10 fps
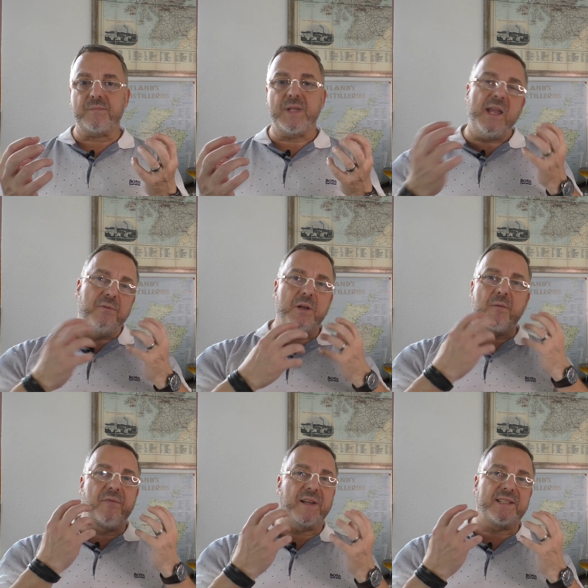Ja, ich würde ihn
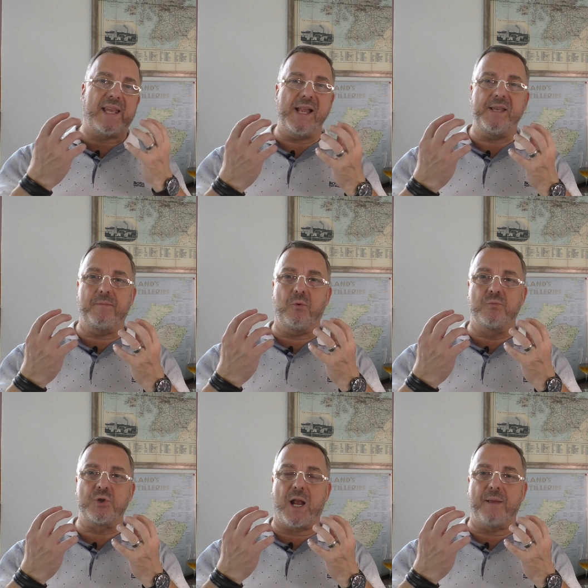aber fast kälter
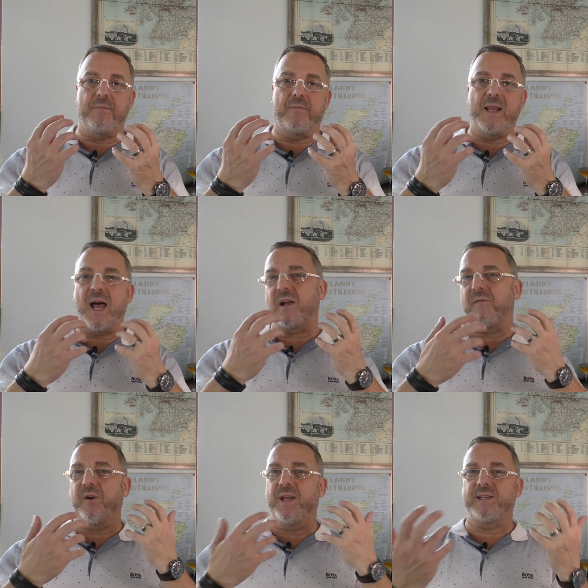umschreiben, weil
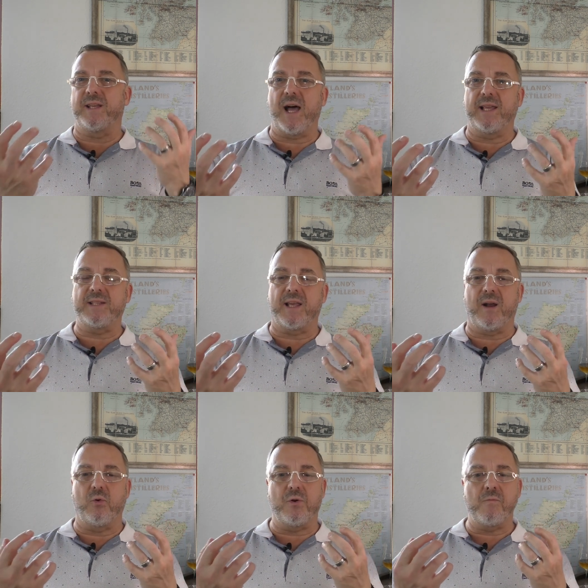Lagerfeuer ist ein heißer
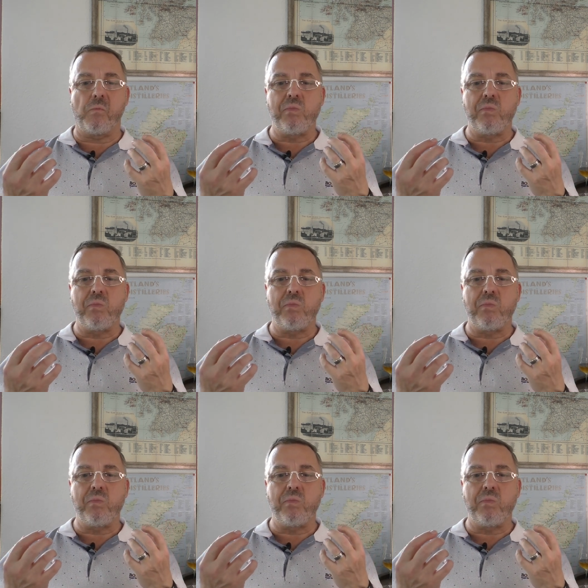Rauch.